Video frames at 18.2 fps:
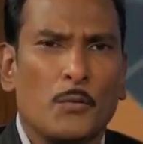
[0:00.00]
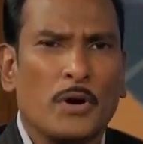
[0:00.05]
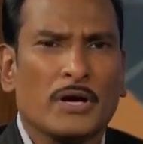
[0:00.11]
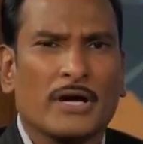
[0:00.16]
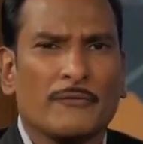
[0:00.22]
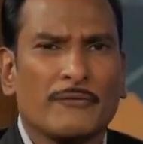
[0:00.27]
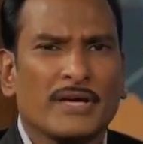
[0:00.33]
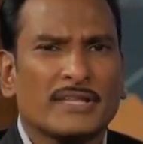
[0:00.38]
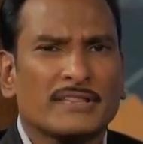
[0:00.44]

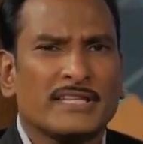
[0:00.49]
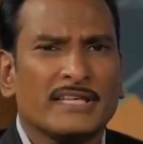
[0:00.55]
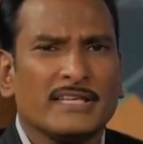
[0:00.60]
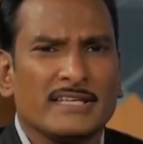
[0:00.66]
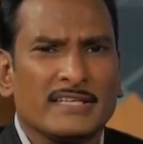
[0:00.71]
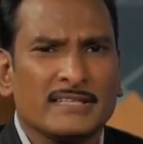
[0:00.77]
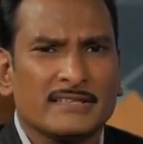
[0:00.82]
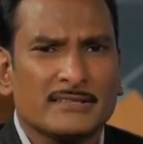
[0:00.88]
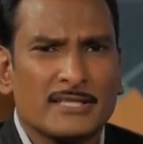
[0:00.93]
ఒక వ్యక్తి
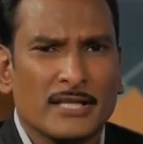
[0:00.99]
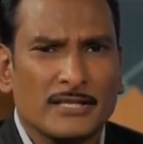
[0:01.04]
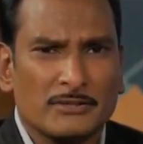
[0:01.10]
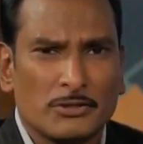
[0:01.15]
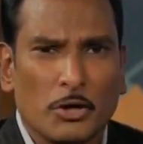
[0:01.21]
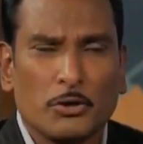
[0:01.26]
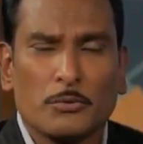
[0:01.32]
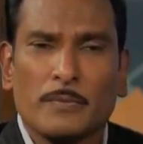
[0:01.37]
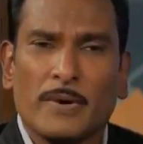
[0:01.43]
ఇంత
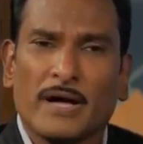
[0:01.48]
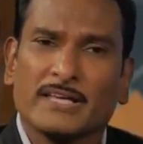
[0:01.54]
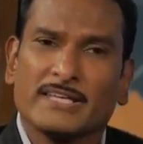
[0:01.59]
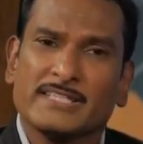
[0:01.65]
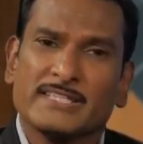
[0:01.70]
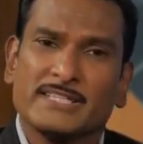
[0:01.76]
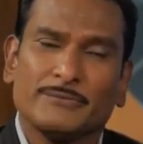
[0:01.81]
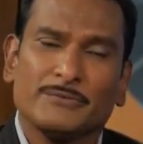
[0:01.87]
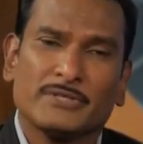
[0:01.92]

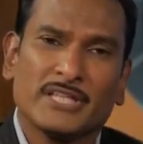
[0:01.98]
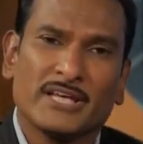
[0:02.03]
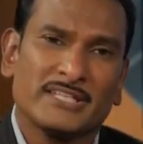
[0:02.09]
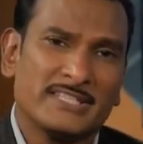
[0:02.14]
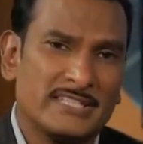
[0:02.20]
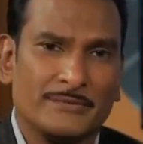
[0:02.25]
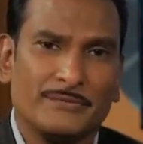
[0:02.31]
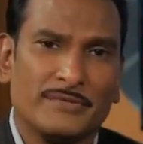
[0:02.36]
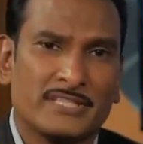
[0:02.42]
దౌర్భాగ్య
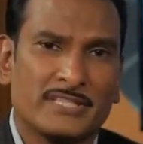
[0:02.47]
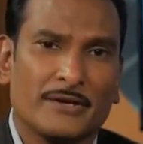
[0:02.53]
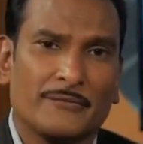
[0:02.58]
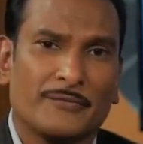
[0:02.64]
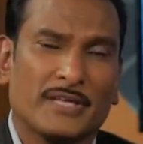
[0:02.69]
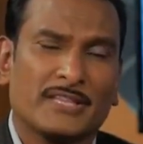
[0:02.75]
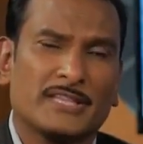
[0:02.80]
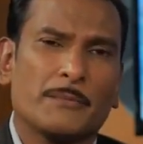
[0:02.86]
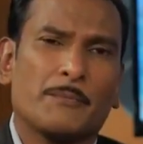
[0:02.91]
జీవితాన్ని జీవించిన
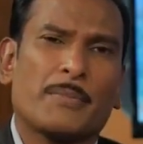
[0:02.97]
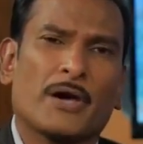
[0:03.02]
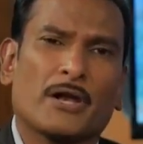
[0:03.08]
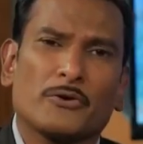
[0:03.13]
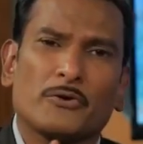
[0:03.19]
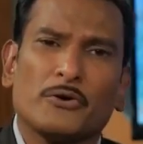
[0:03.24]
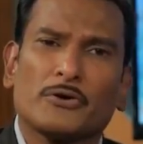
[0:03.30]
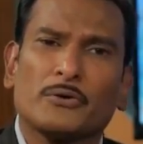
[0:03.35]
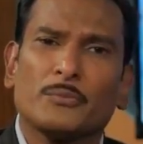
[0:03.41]
వ్యక్తి
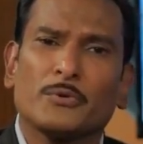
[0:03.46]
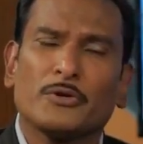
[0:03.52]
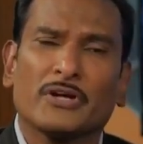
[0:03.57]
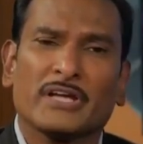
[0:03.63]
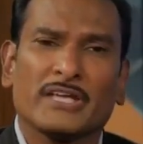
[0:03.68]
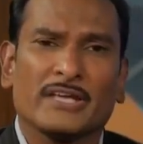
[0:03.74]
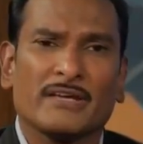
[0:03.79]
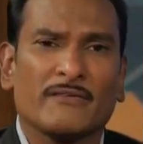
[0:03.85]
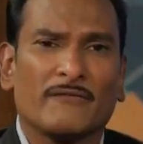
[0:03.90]

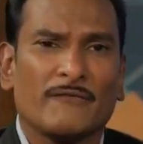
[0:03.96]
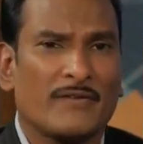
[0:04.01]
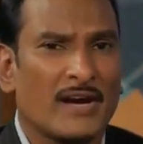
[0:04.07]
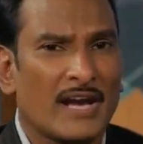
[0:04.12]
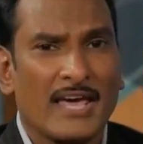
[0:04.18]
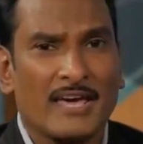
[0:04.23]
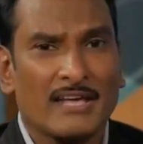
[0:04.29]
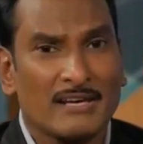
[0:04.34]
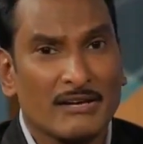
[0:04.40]
పరలోకములోకి
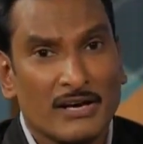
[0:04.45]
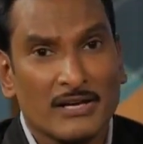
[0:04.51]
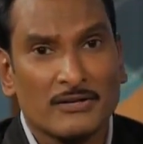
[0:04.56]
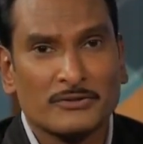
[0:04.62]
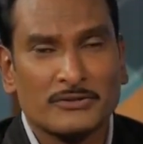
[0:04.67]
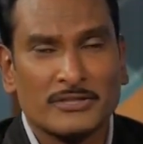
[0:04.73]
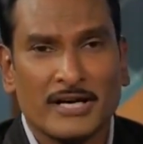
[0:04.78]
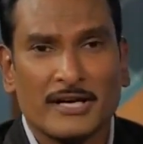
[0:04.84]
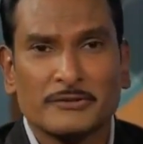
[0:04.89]
వెల
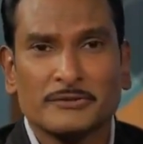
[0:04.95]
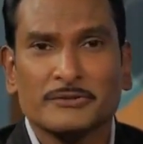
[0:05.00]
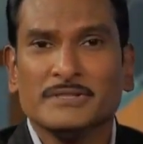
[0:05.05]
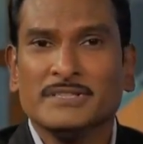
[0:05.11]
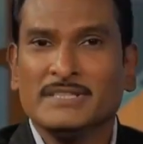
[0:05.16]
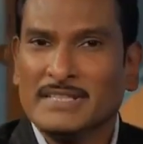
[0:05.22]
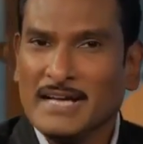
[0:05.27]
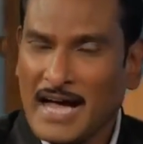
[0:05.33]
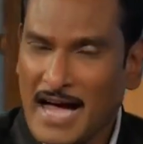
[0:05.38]
వెళ్ళగలుగుతున్నాడు
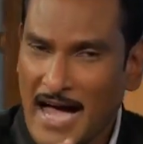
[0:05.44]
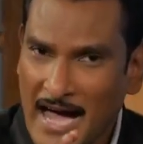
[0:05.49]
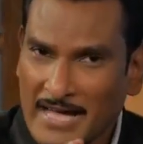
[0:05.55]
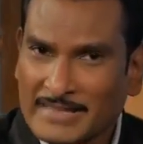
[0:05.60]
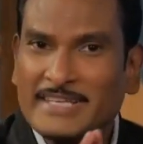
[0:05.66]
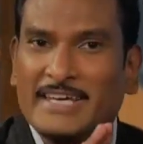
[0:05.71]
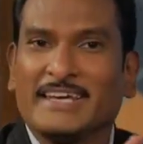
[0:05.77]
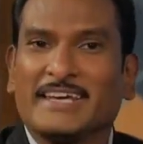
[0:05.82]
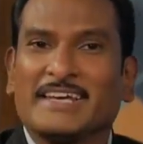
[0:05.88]

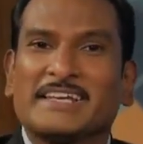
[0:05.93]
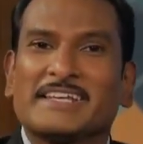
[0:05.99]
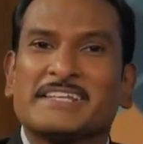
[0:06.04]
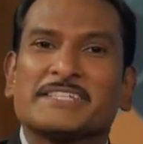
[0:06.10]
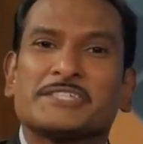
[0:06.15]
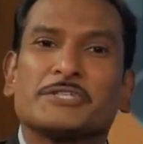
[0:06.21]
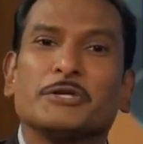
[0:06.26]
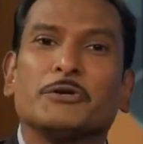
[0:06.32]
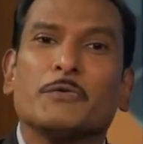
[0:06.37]
అదే
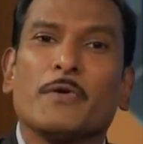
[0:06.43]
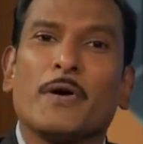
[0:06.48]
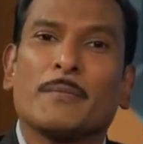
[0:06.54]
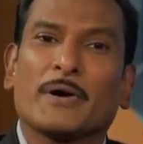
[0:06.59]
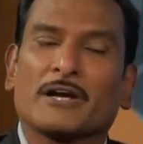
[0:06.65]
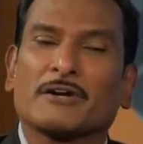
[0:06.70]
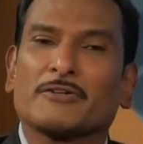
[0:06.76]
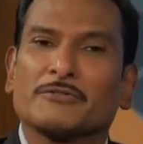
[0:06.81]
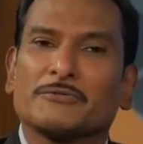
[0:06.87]
శిలువ
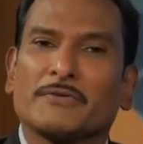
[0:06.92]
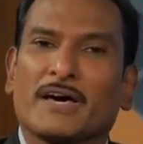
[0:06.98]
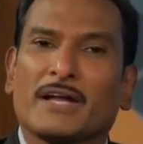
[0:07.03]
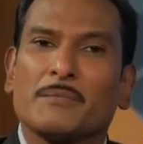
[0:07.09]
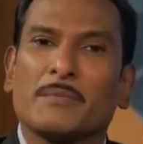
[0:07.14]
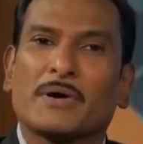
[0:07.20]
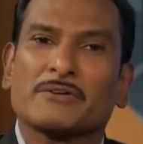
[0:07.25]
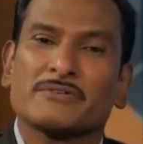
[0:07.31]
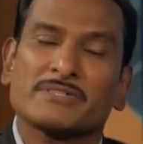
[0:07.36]
మరణం
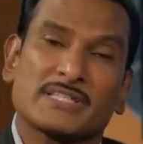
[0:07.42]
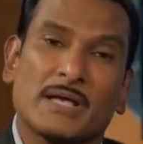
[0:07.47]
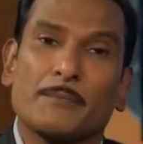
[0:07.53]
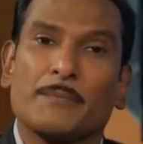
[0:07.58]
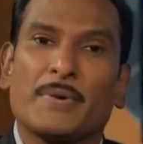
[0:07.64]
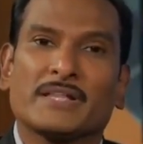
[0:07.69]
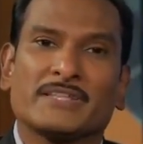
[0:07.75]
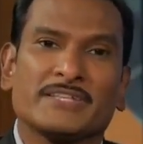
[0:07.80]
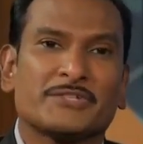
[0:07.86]
ద్వారా మనం
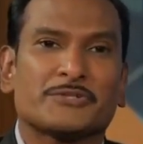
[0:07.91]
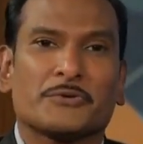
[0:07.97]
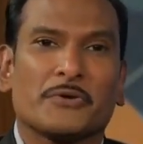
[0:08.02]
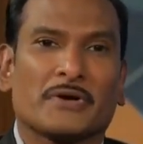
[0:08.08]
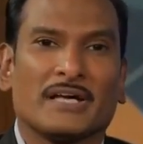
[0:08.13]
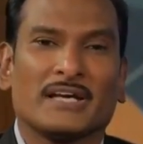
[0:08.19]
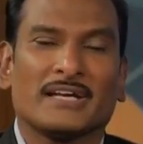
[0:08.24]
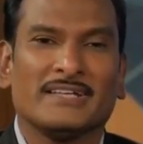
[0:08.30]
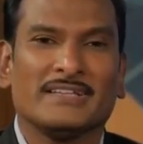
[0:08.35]

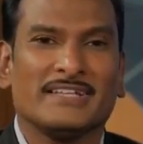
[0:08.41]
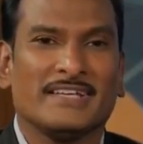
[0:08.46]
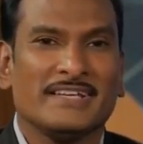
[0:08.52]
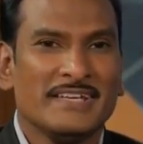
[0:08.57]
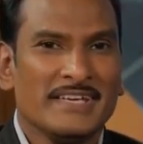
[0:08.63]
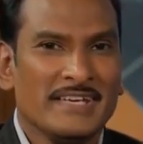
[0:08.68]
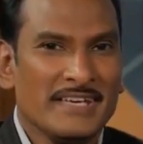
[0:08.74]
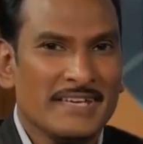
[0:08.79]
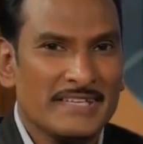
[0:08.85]
సంపాదించుకోగలిగింది
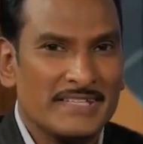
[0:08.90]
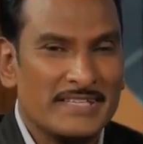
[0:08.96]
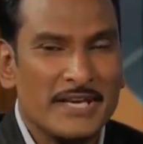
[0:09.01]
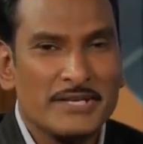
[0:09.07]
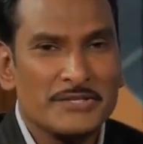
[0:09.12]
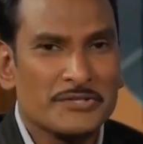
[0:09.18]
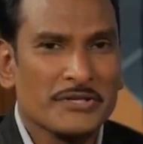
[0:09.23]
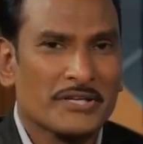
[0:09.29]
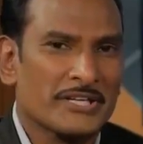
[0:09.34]

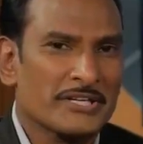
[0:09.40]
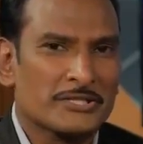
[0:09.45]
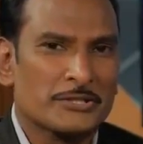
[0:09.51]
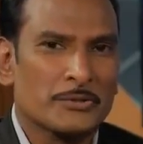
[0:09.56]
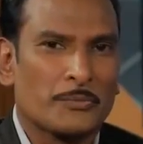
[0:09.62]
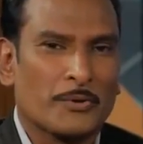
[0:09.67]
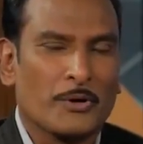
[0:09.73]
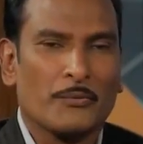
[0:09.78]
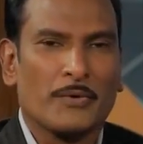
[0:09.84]

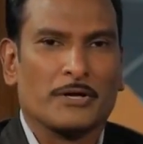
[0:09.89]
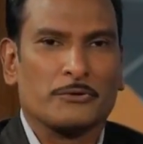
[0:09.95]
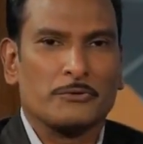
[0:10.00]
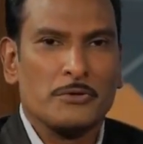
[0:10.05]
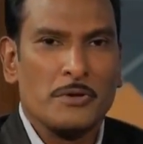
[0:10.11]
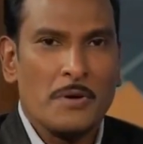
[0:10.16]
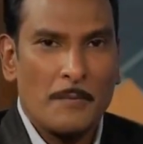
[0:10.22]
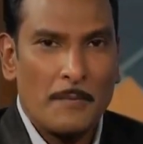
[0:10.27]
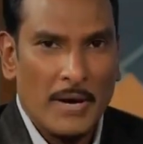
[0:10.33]
యేసుక్రీస్తు ప్రభువారు
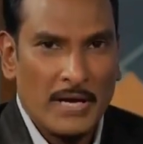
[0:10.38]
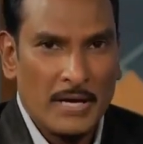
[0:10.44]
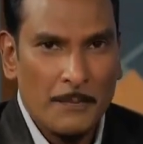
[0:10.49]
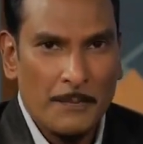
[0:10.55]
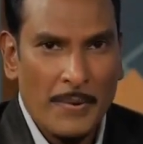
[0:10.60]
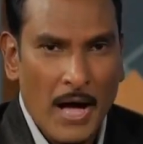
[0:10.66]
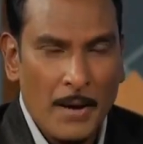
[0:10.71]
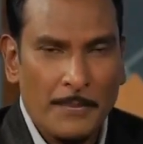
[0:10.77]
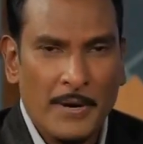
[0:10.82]
మన
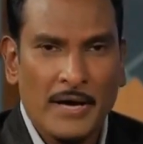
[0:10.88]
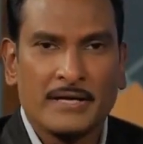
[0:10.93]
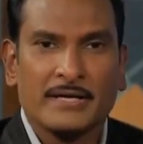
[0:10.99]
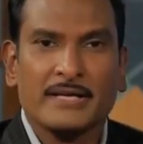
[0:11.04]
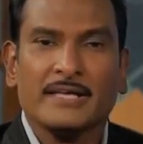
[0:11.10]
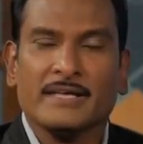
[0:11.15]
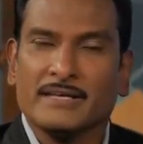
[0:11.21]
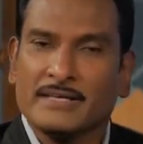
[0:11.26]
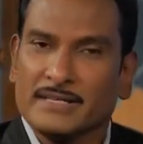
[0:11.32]

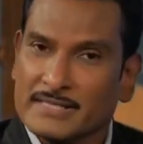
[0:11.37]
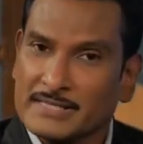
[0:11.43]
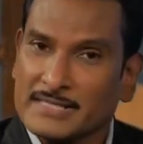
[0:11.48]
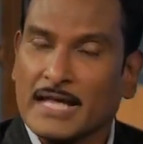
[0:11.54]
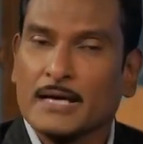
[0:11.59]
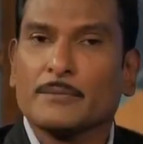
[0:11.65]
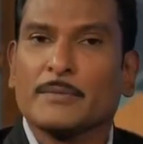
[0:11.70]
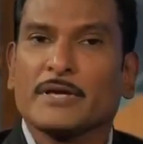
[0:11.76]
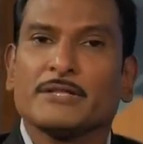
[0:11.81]
పాపాన్ని
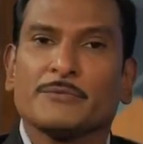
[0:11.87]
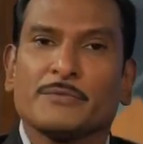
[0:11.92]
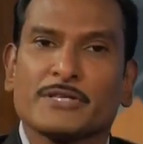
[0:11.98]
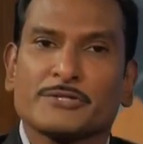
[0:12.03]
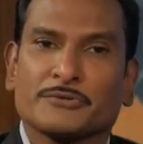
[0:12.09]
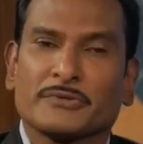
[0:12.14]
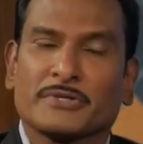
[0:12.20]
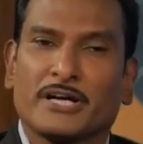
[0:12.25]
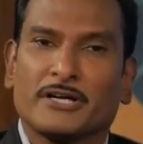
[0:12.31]
తన మీద
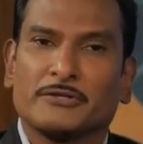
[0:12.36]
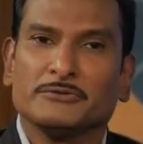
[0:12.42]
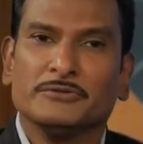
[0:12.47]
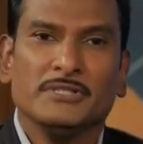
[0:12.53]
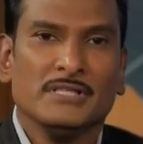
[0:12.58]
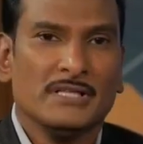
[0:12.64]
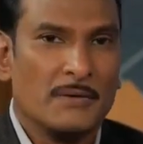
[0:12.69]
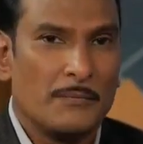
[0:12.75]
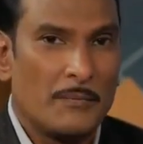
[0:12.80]
వేసుకున్నాడు
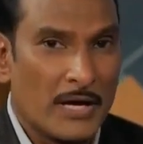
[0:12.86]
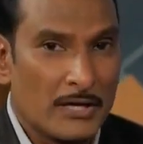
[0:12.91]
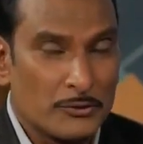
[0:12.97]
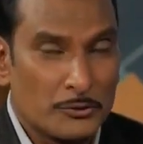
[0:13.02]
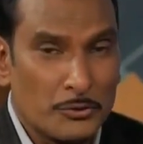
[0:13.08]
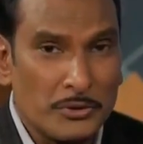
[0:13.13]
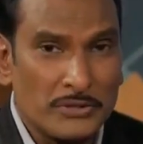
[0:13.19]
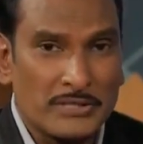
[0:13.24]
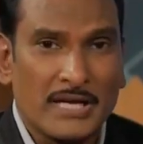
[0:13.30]
మన
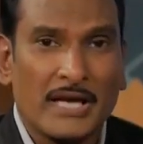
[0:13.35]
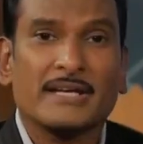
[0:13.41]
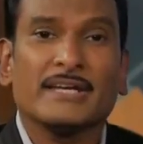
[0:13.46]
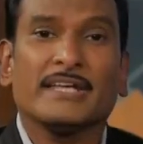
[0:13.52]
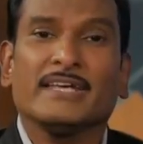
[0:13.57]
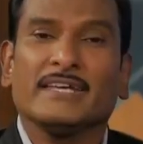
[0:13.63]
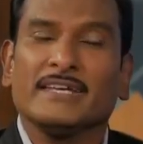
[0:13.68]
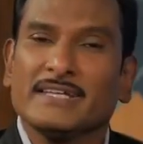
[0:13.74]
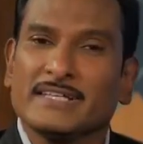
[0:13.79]

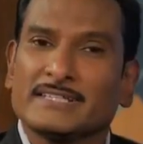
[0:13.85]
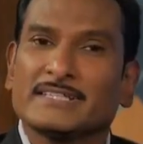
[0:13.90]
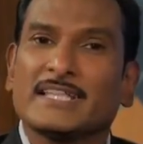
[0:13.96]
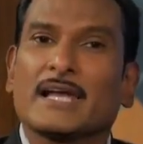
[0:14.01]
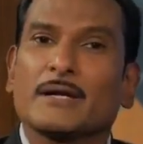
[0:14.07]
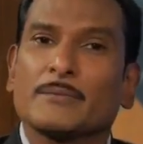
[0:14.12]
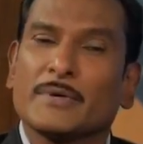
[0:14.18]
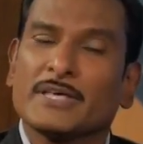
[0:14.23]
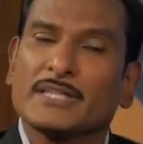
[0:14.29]
దోషాన్ని
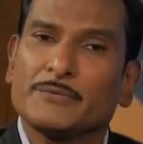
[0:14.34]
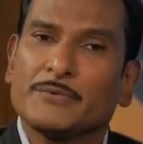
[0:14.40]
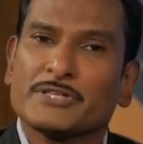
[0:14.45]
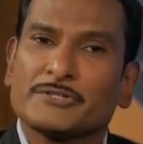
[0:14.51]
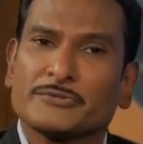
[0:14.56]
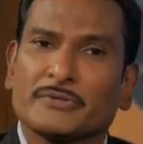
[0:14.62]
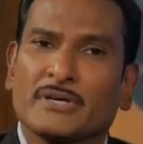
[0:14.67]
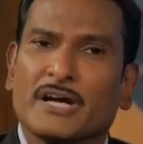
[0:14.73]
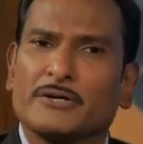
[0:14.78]
తన మీద
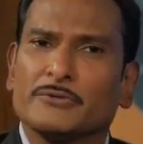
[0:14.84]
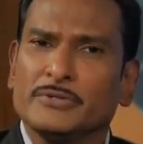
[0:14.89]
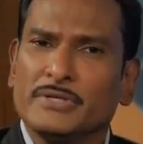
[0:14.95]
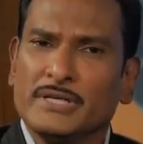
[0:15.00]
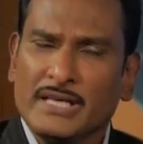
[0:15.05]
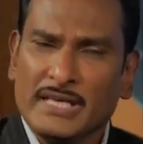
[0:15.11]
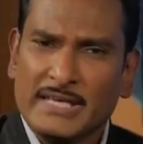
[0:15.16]
వేసుకున్నాడు